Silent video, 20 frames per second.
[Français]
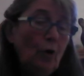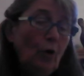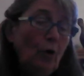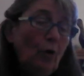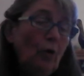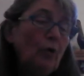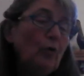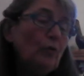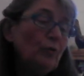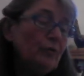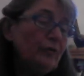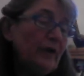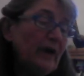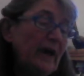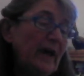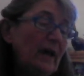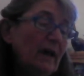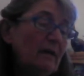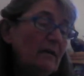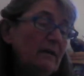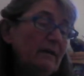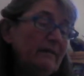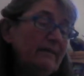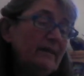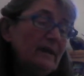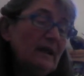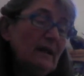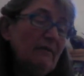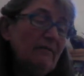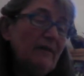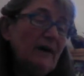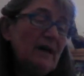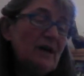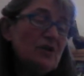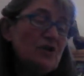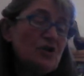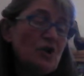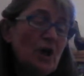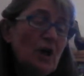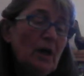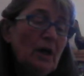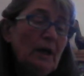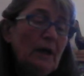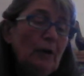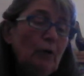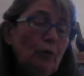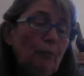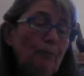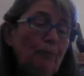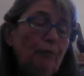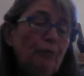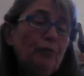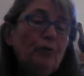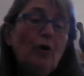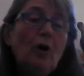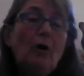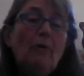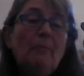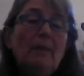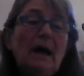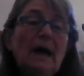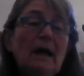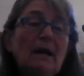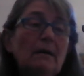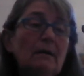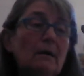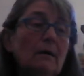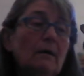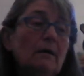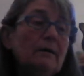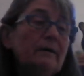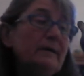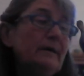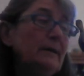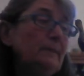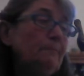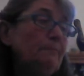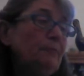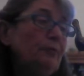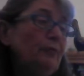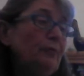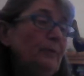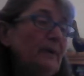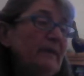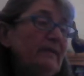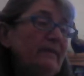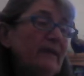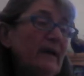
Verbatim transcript: Au contraire, l'esclavage est le plus grand mal qui puisse